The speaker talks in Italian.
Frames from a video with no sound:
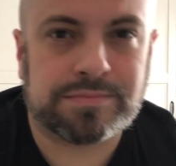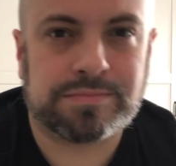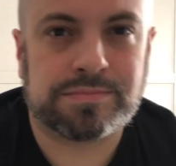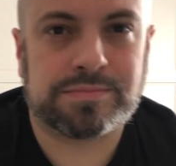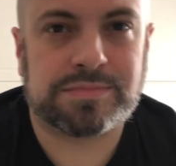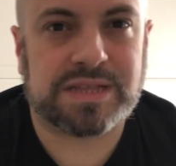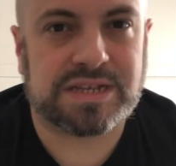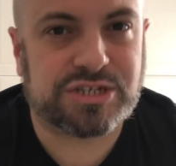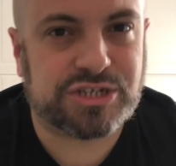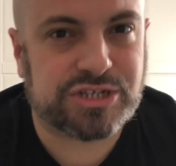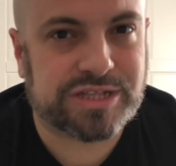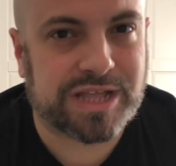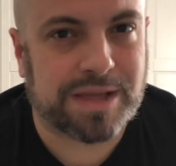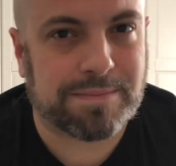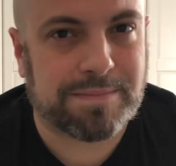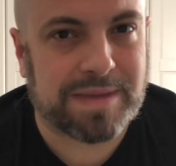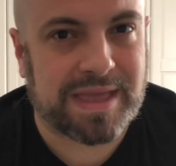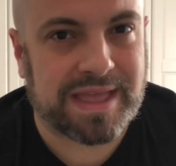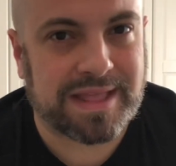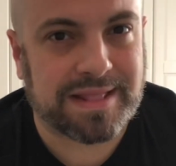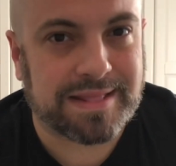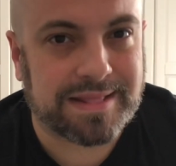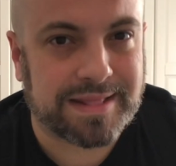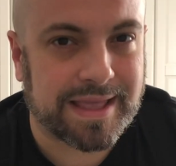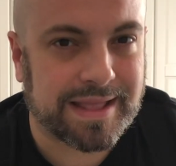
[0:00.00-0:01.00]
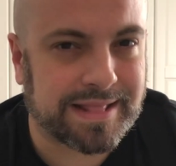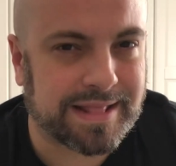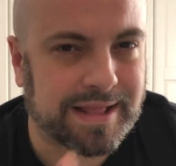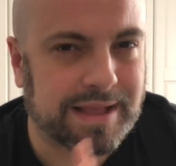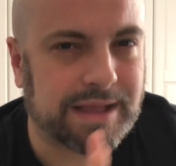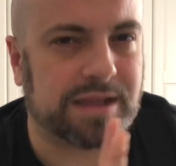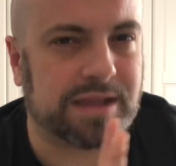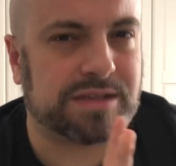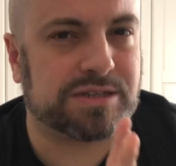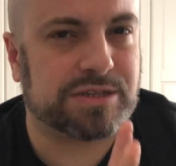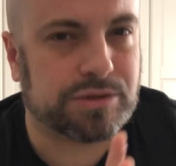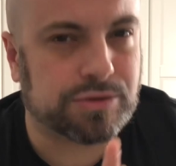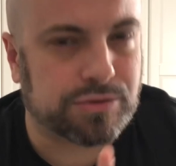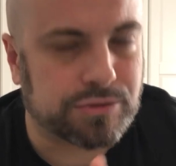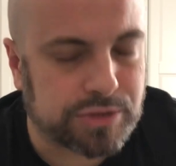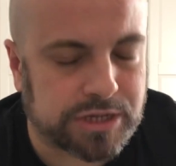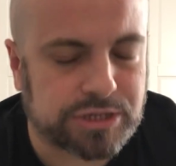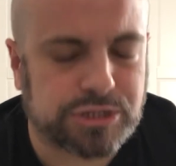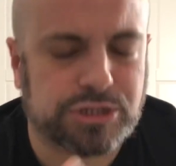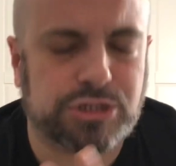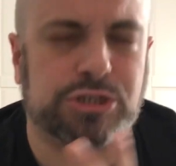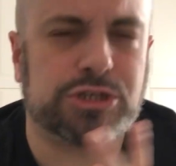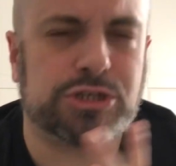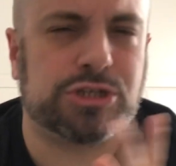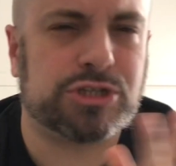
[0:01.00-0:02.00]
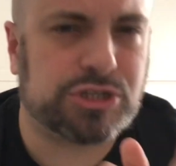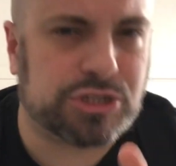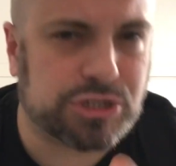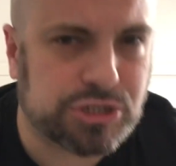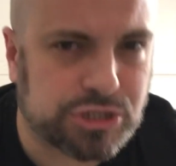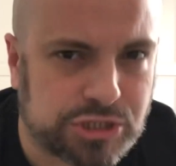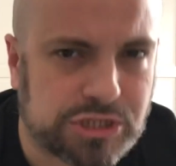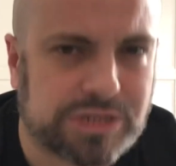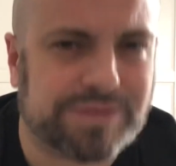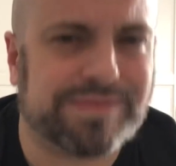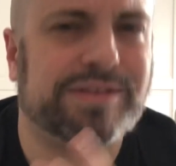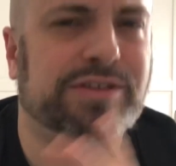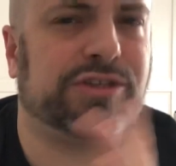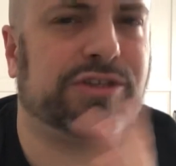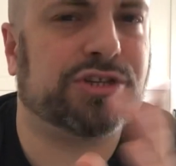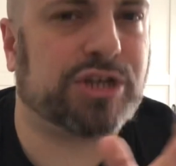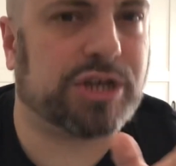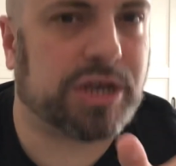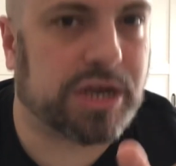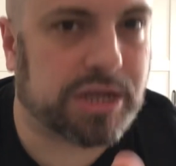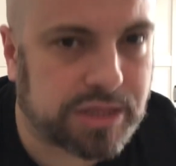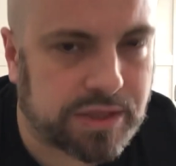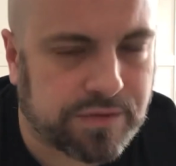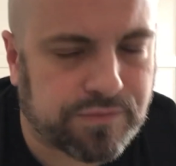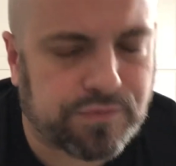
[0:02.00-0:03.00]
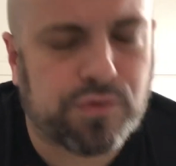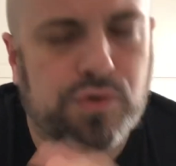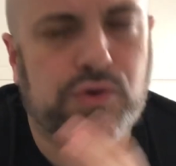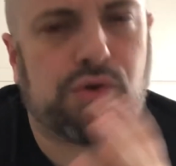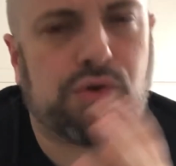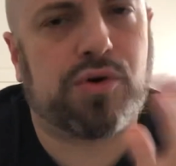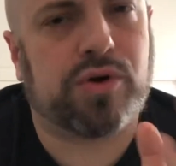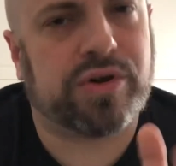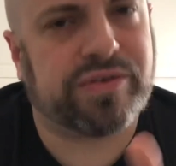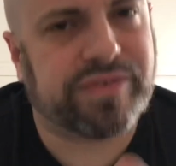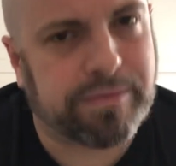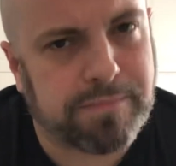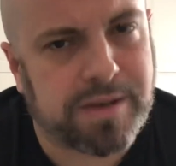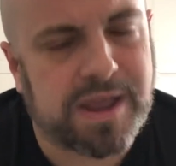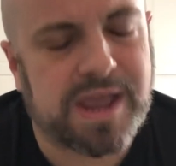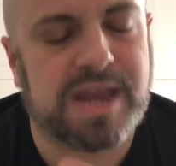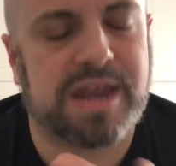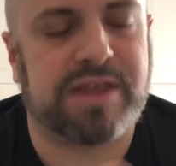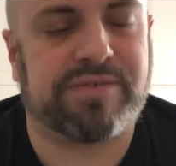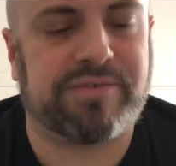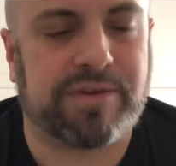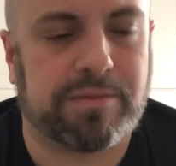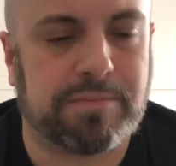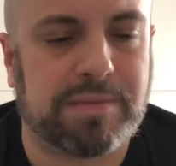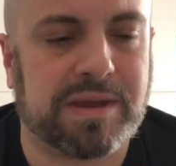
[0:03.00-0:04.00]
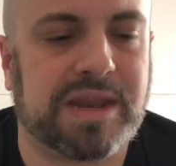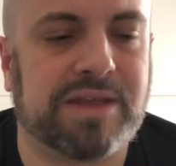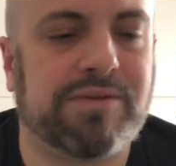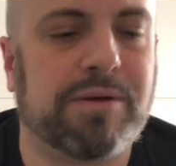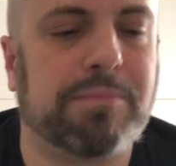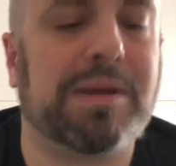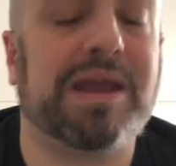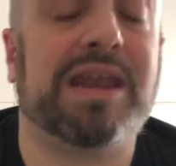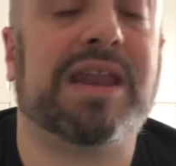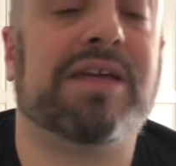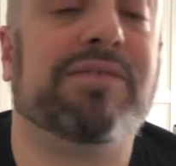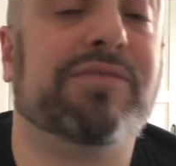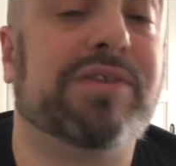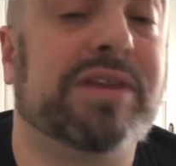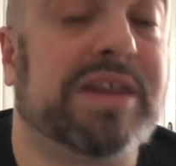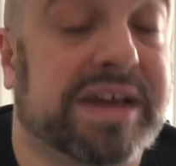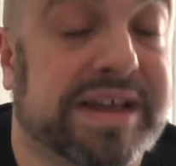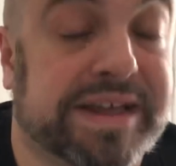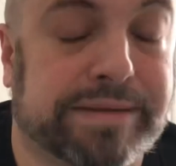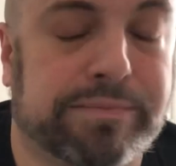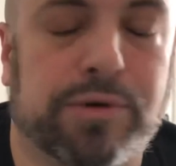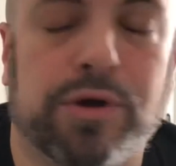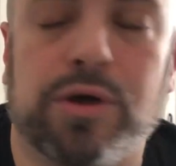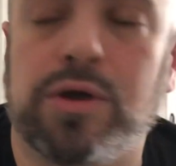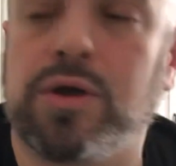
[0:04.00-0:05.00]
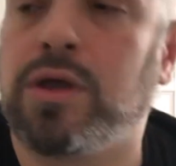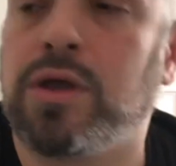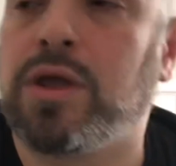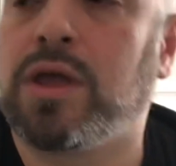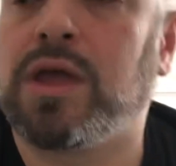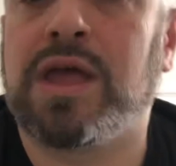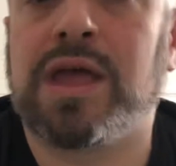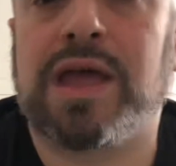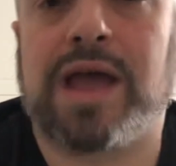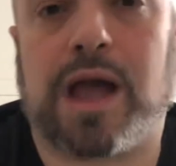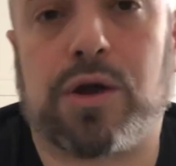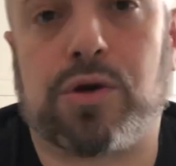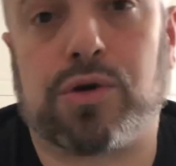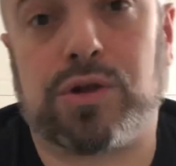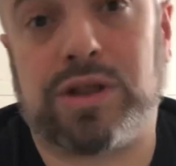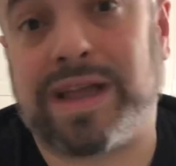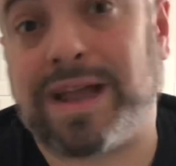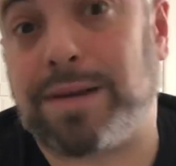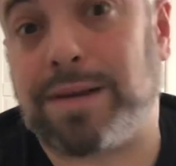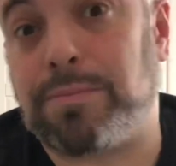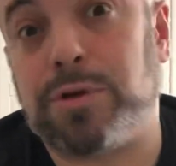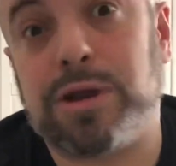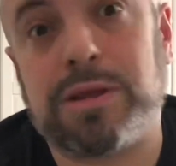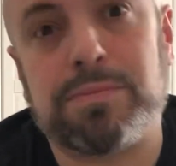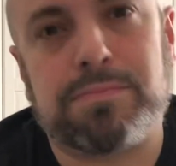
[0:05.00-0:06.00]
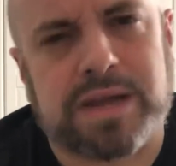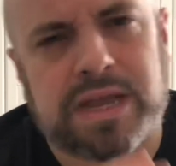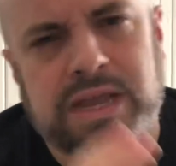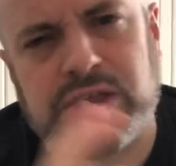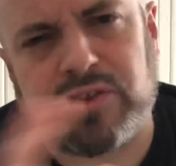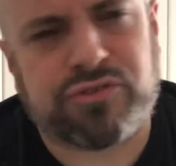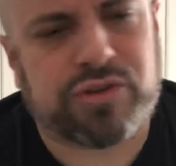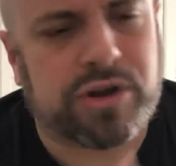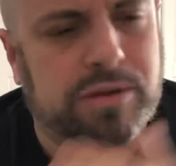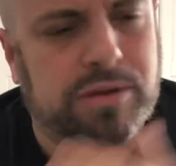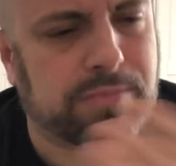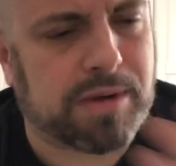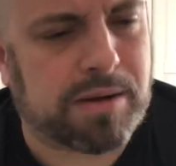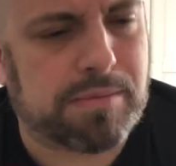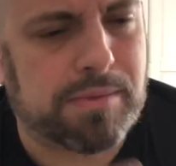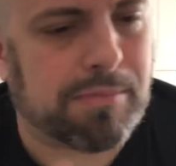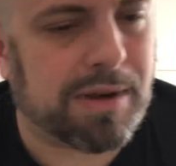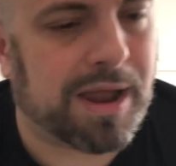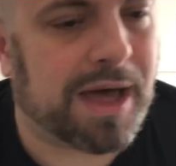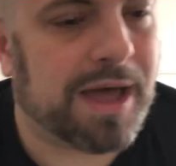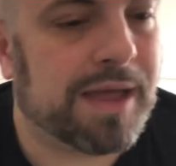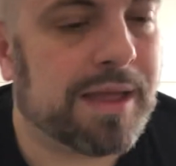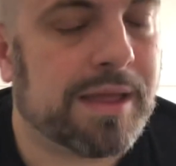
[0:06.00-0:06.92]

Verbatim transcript: Tacitamente, assecondare, sì, sì, sì, vincerete voi, va bene, va bene, va bene, vedremo, raccoglieremo le briciole, bla bla bla.